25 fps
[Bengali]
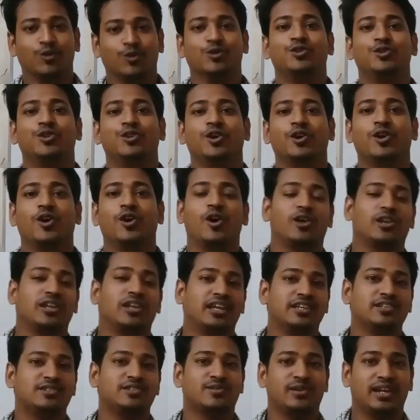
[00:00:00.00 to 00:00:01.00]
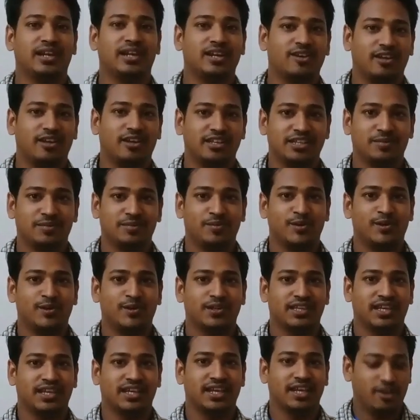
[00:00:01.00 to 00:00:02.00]
উদ্যোগ অনলাইন স্কুল অ্যান্ড কলেজের পক্ষ
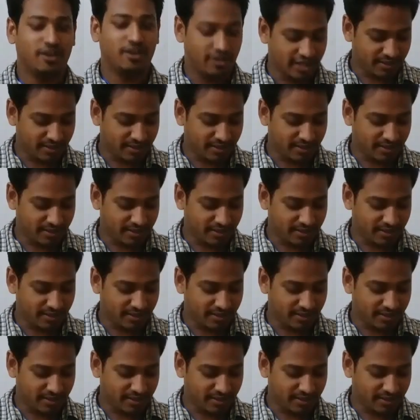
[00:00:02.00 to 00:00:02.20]
থেকে